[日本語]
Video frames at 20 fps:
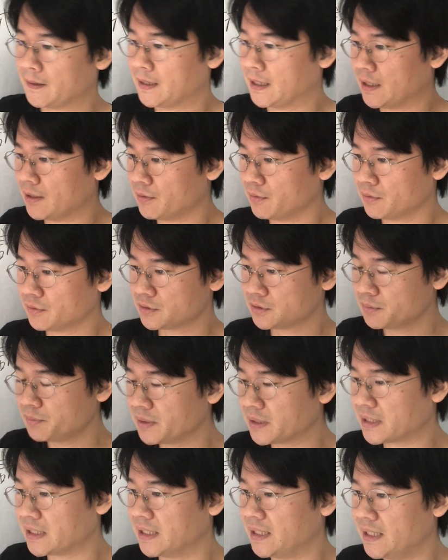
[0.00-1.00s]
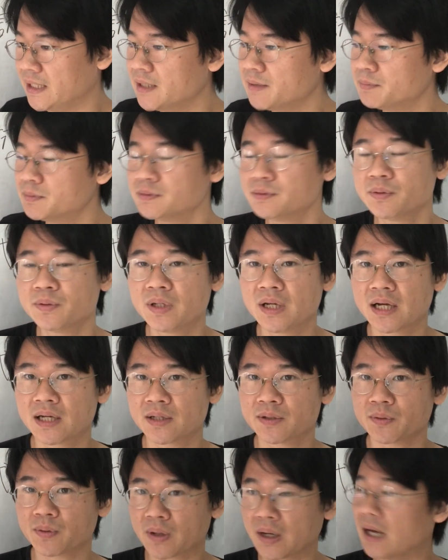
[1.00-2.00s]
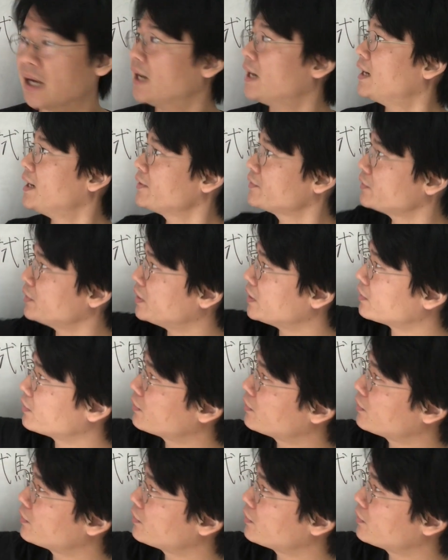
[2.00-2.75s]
あの全て例文の中とかあとは